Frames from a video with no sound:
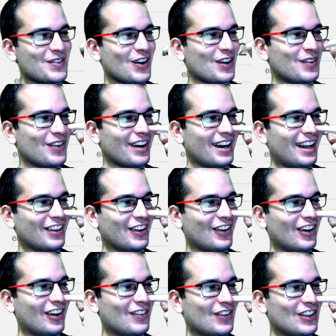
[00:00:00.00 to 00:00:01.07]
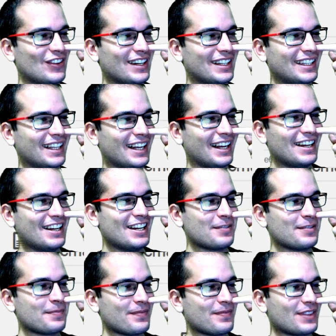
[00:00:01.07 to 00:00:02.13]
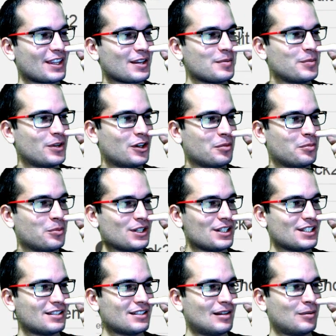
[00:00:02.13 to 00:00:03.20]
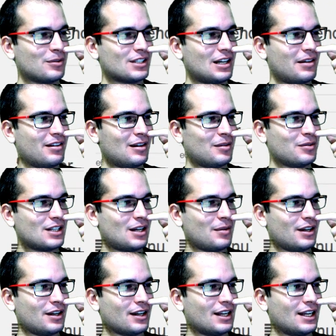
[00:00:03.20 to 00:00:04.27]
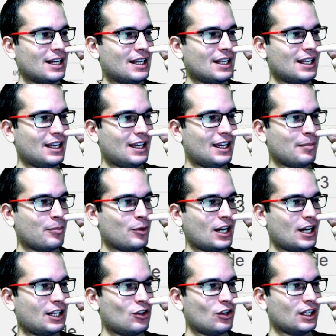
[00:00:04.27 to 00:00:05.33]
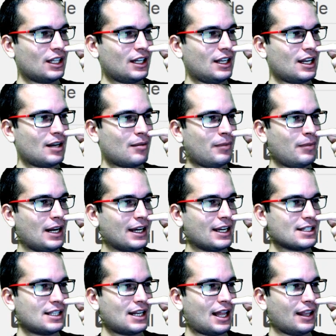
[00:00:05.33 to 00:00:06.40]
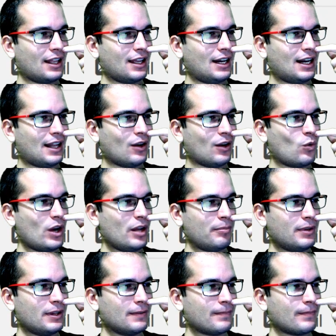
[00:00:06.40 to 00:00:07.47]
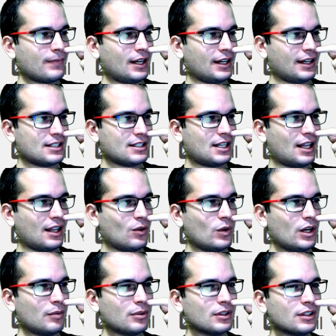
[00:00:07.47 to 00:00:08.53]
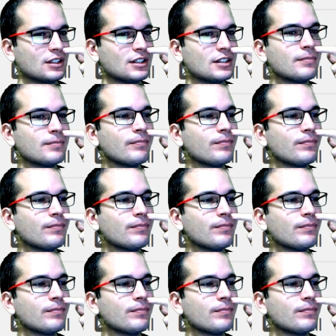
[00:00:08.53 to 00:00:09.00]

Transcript: que es así como, como random, ¿no? Como divertida. Bueno, pues vamos a ver, vamos a ver. Eh, por aquí tengo que tener... Mira, aquí está la de, la de web, aquí está la de web,